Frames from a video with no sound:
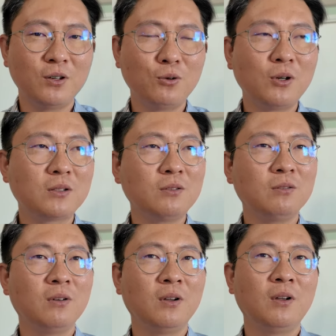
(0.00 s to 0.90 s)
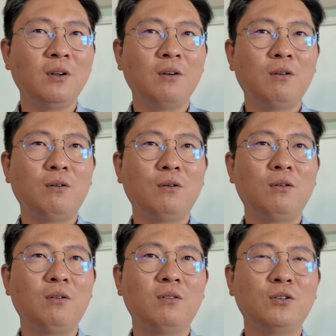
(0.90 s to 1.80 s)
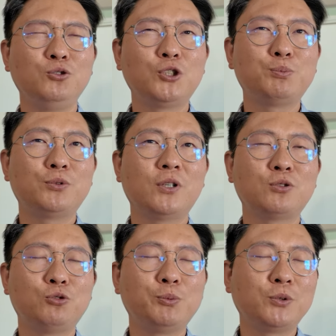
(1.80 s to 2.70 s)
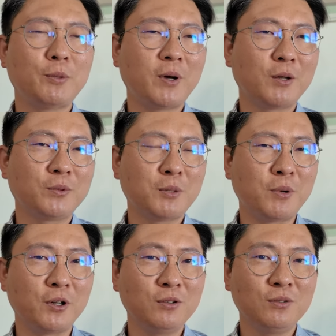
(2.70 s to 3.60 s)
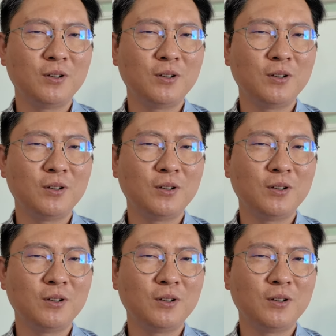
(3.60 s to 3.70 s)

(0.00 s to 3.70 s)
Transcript: 그러고 나서 60불에서 90불대 팔았단 말이에요.